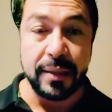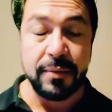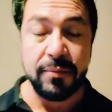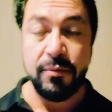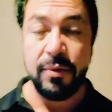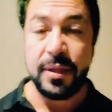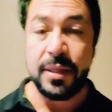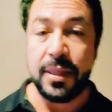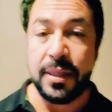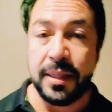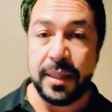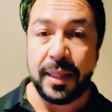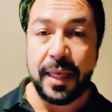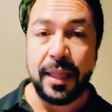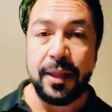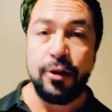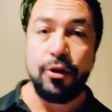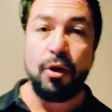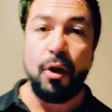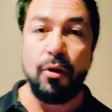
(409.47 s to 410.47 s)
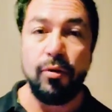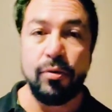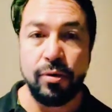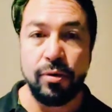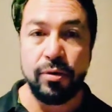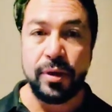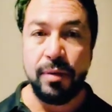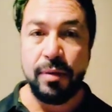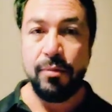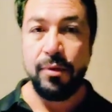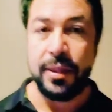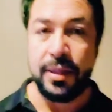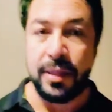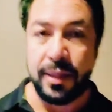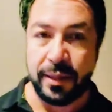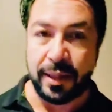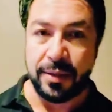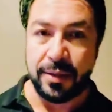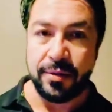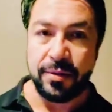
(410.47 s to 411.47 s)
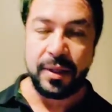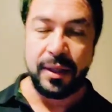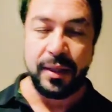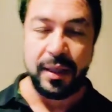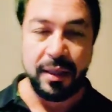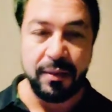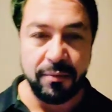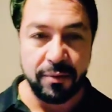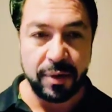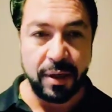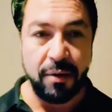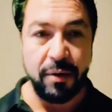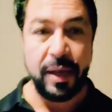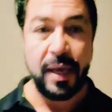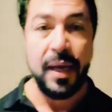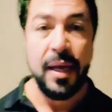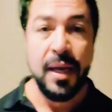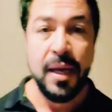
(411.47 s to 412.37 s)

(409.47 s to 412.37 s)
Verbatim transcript: No existían todos los sabores intensos que tenemos ahora.